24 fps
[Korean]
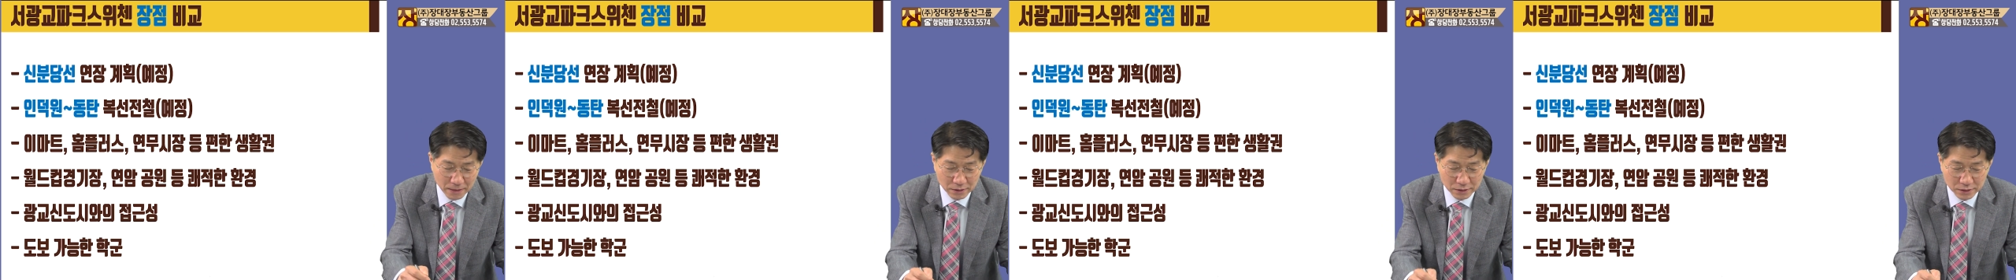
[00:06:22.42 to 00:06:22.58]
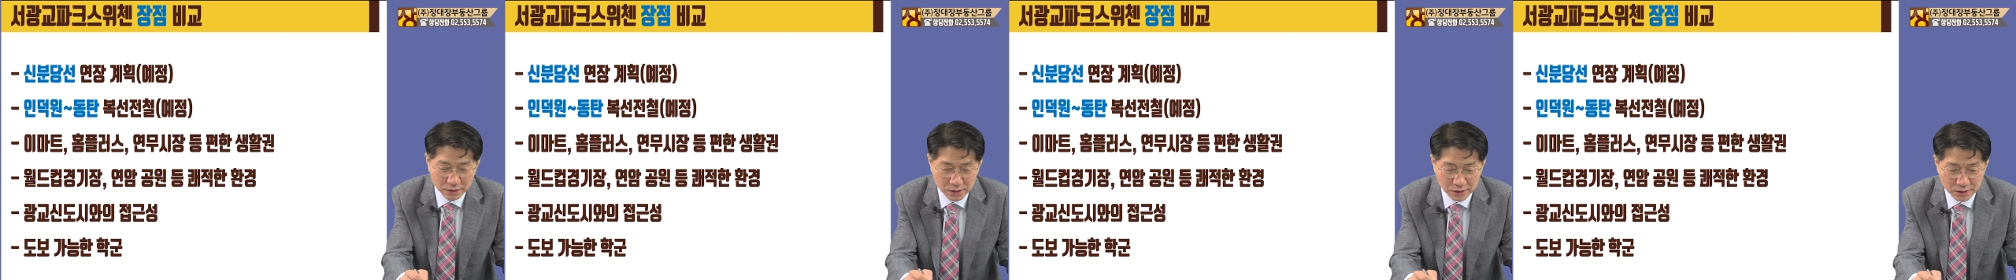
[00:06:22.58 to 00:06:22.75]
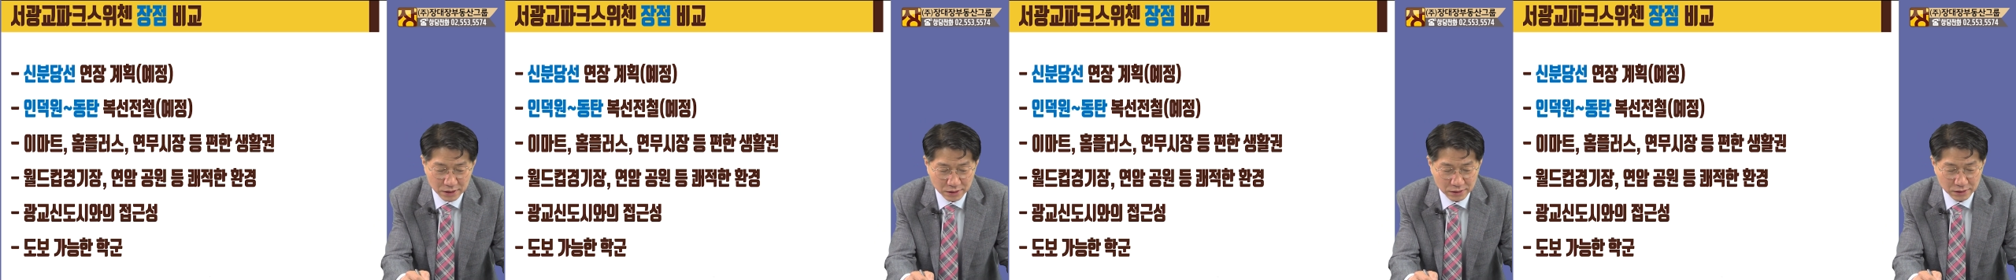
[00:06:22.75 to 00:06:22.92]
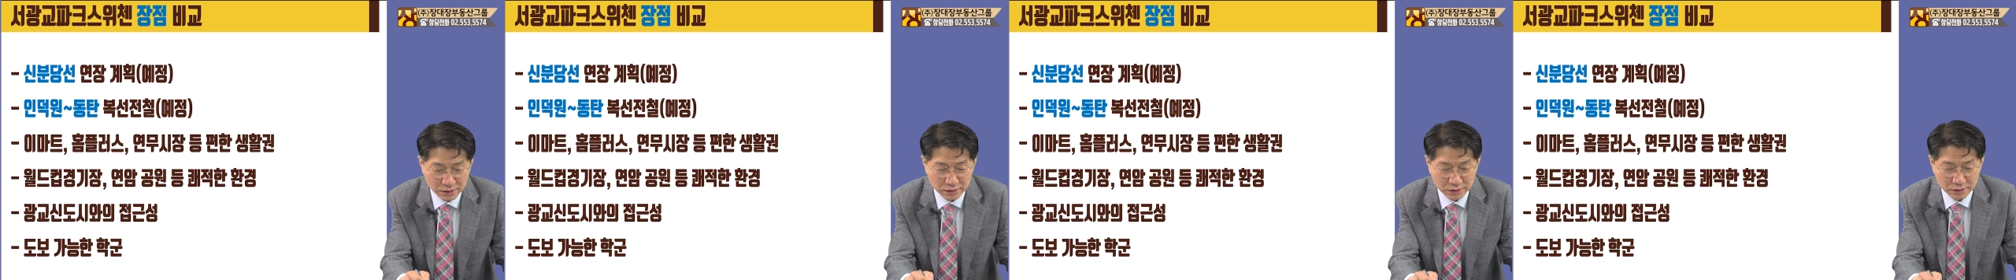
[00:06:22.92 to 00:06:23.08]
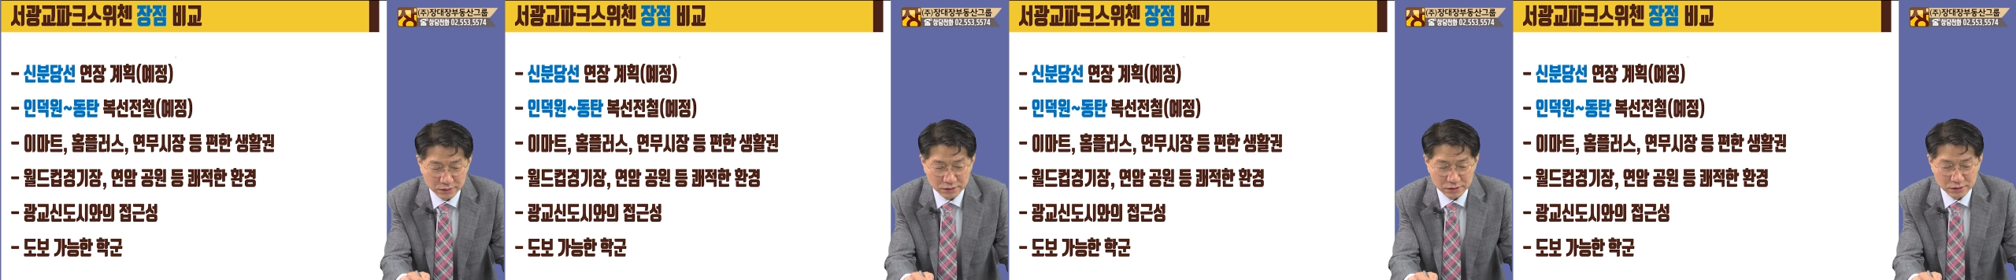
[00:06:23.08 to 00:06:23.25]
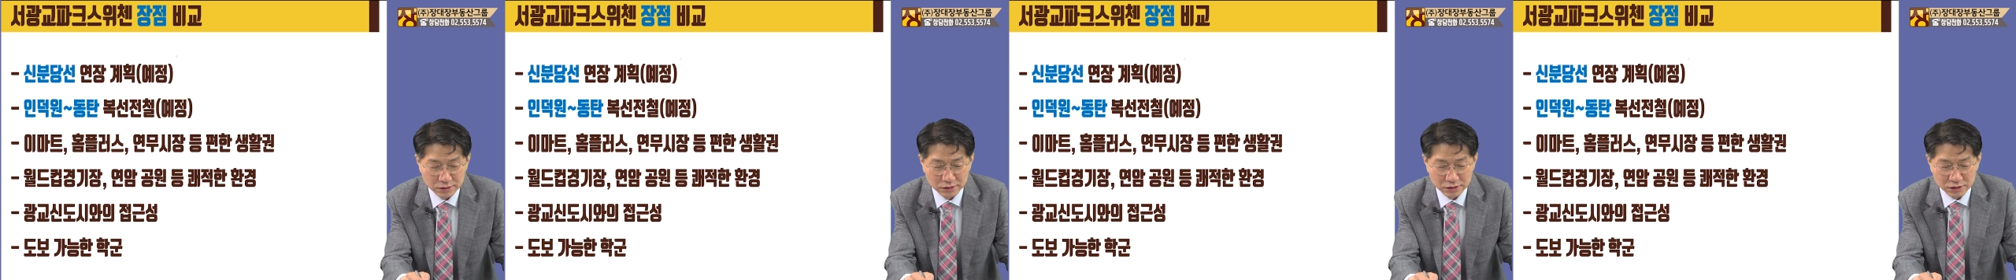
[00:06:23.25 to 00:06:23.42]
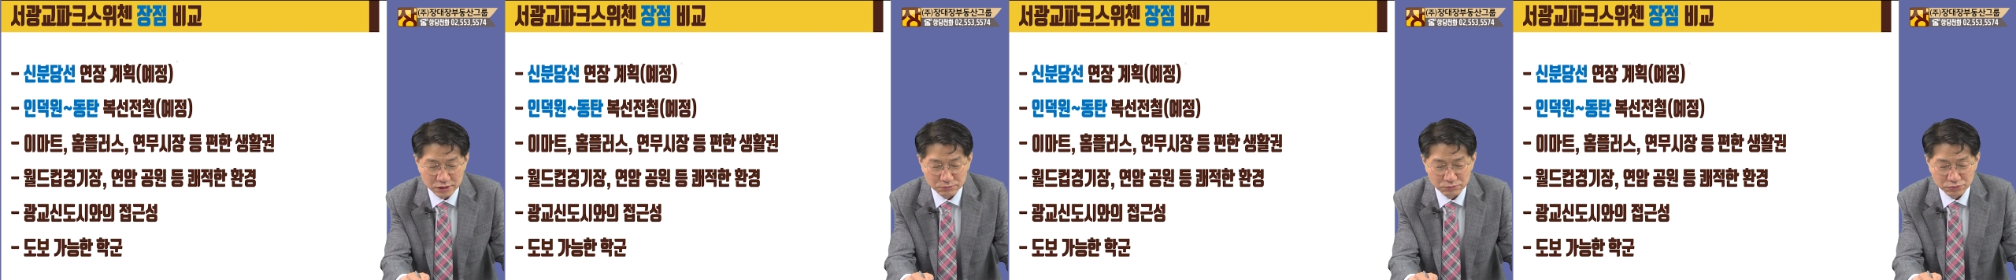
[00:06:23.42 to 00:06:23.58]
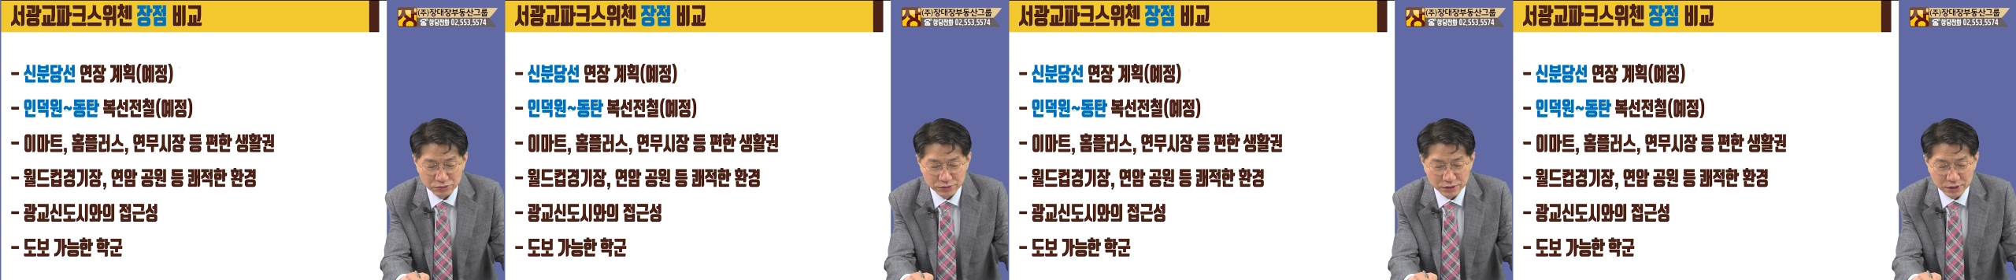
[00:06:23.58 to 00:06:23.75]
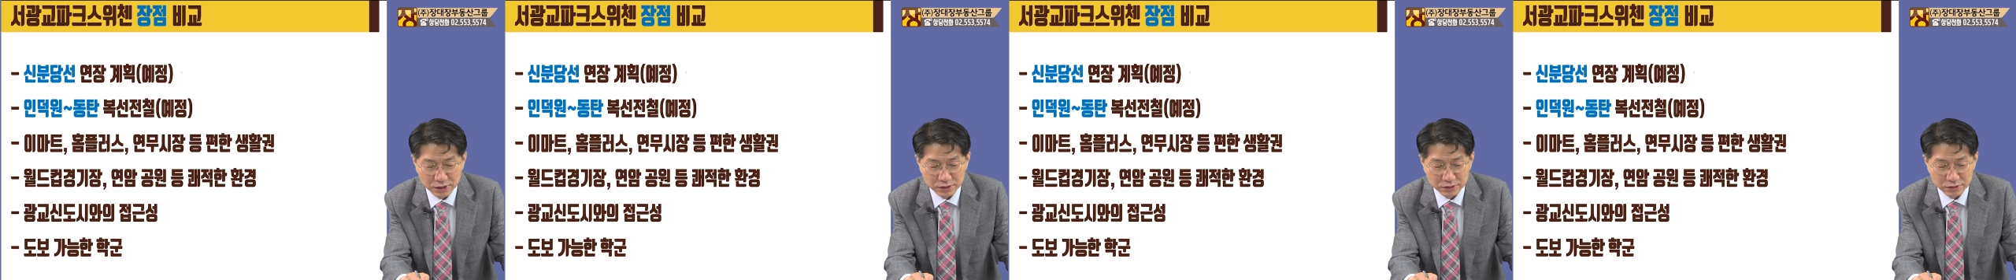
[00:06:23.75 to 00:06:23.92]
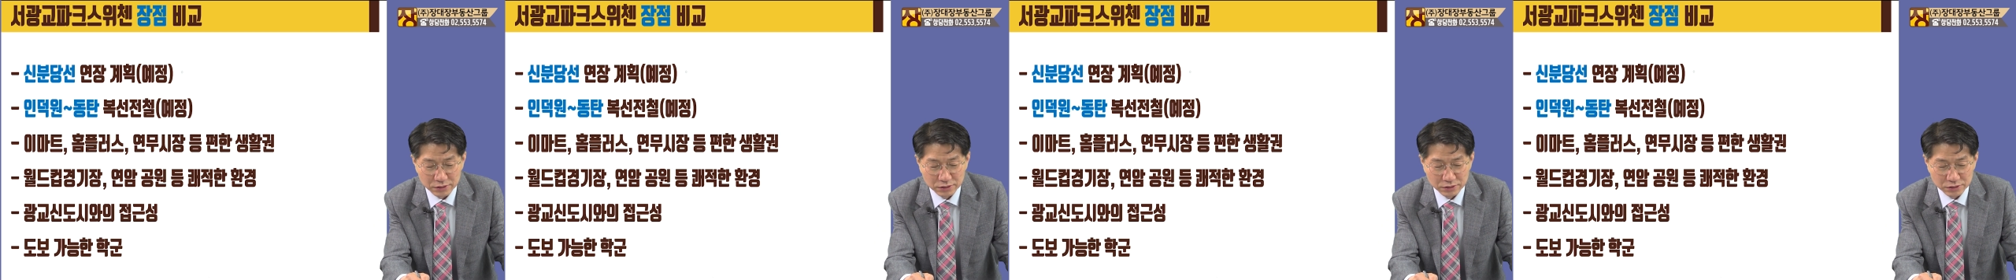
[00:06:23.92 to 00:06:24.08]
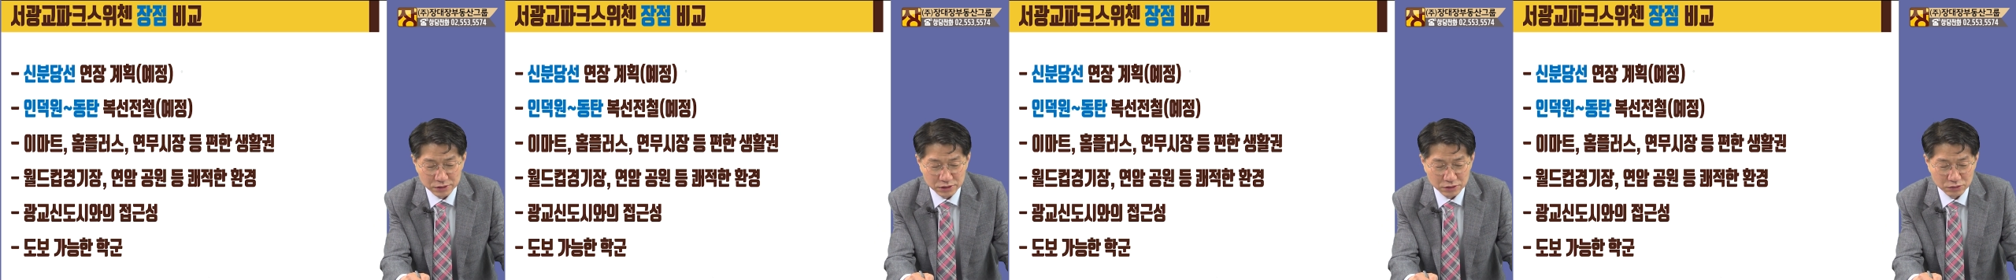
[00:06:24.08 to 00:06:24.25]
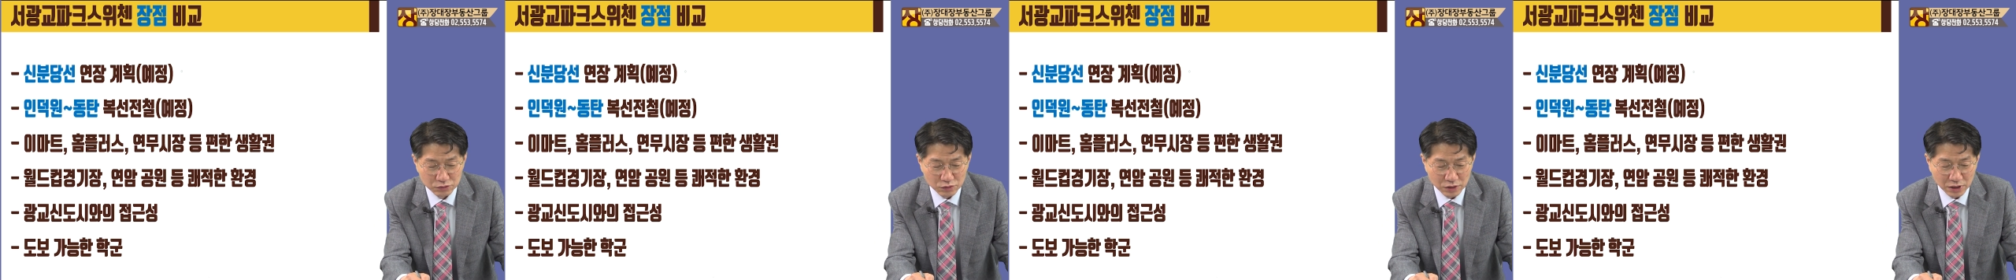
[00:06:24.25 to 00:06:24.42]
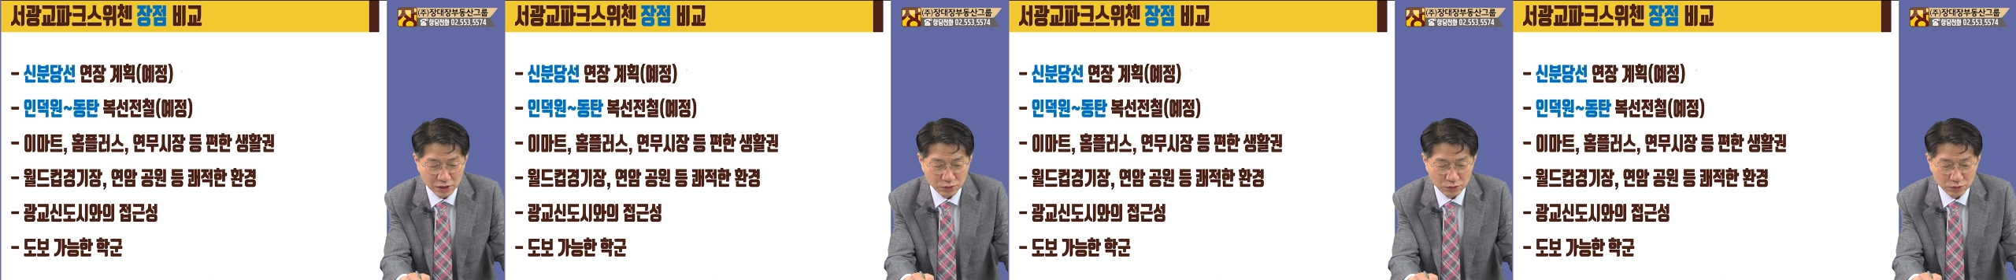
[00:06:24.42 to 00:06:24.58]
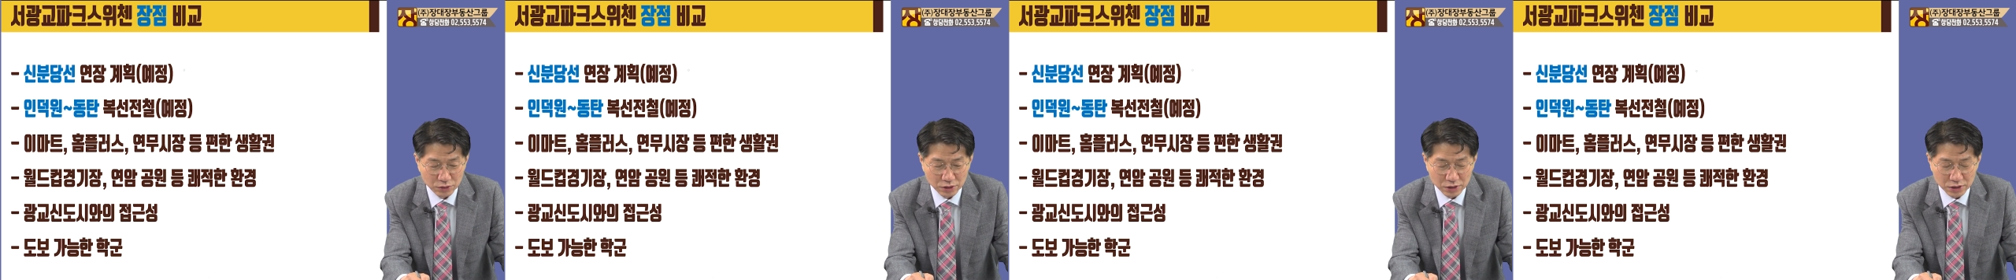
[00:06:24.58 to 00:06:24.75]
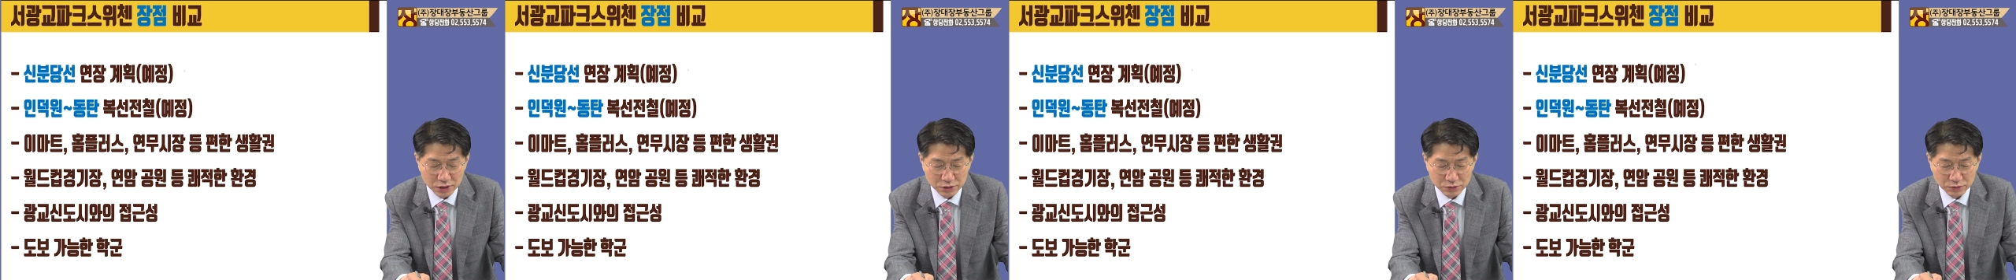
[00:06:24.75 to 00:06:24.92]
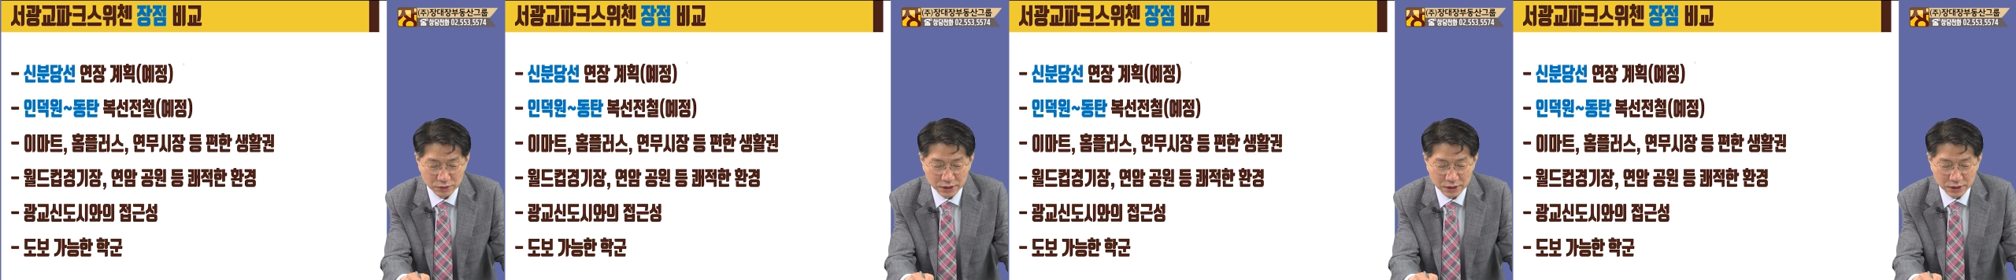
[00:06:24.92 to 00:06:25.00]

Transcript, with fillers: 일단은 그 신분당선 지금 광교역까지